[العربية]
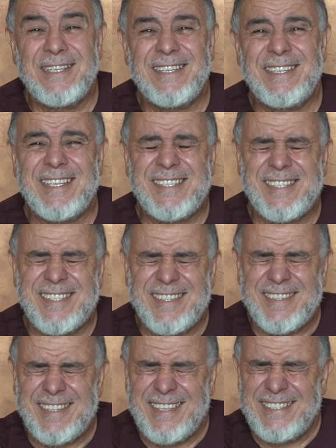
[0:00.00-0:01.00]

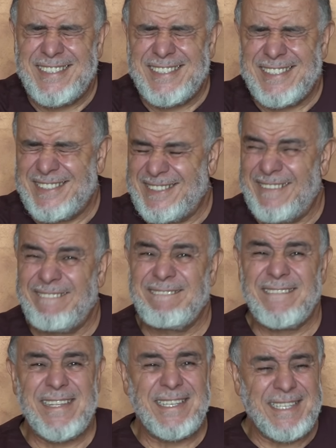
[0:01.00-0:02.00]
يستن
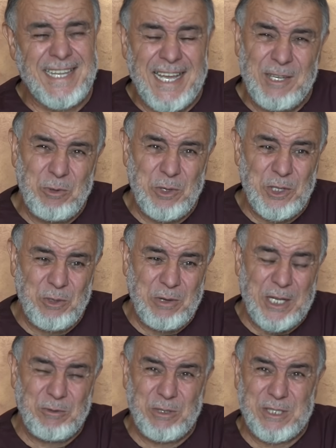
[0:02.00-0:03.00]
لا يريد
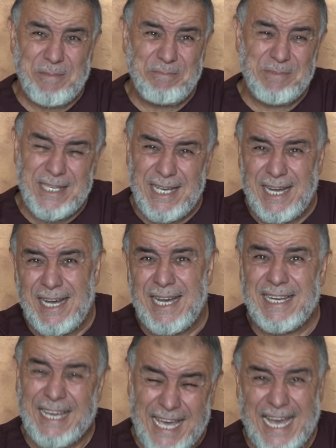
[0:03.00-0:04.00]
أن
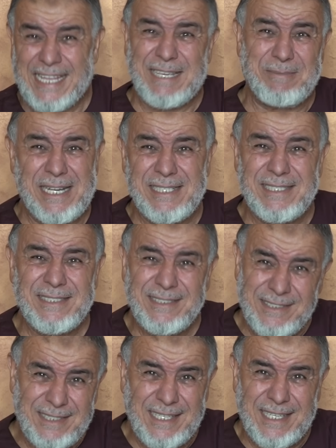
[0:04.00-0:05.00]
يسميها الخادمة
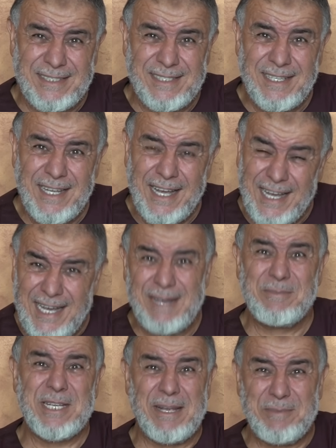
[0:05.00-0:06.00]
ياكس
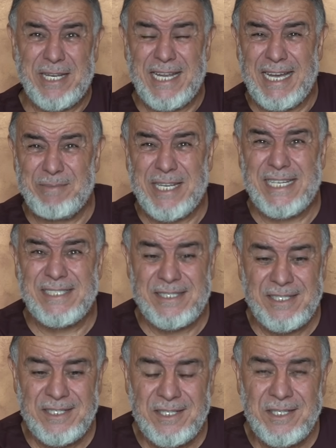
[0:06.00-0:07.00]
عاملة من العاملات
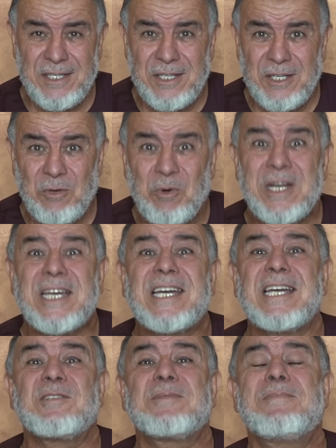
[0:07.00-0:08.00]

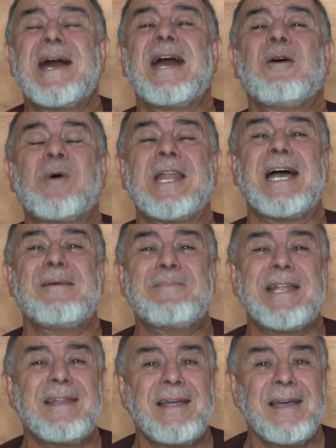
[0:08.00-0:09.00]
والخدمة
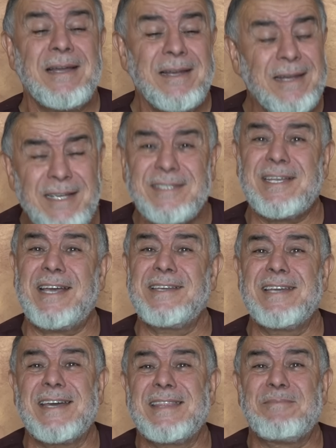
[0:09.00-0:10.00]
والعمل ليس
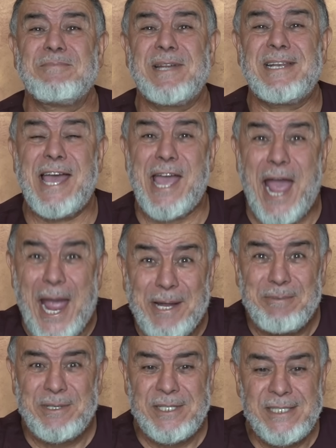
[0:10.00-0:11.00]
عياذا بالله
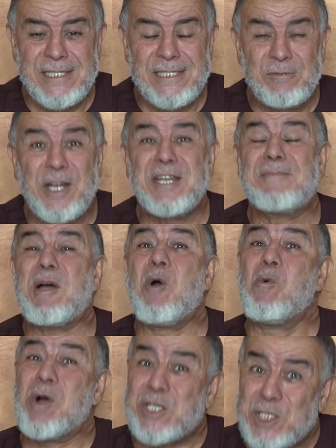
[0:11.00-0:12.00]
عيب وإنما
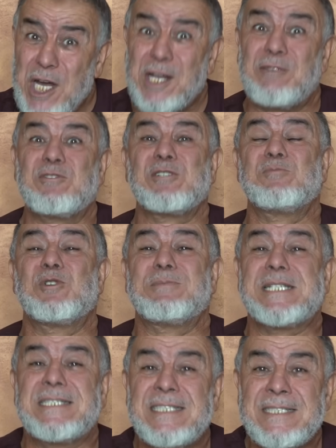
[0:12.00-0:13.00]
هو شرف
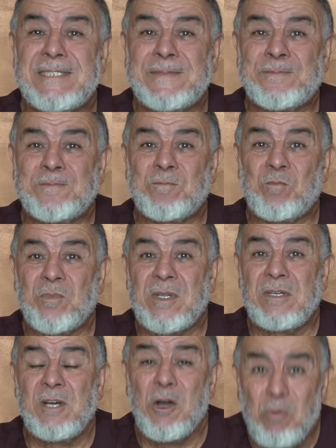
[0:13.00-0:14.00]
المؤمن
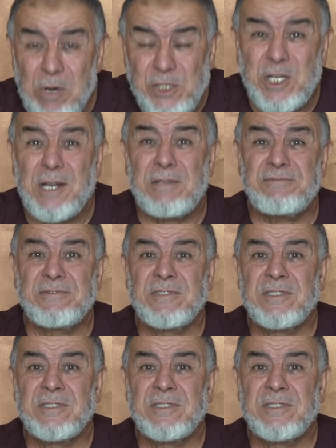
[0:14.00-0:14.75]
هو شرف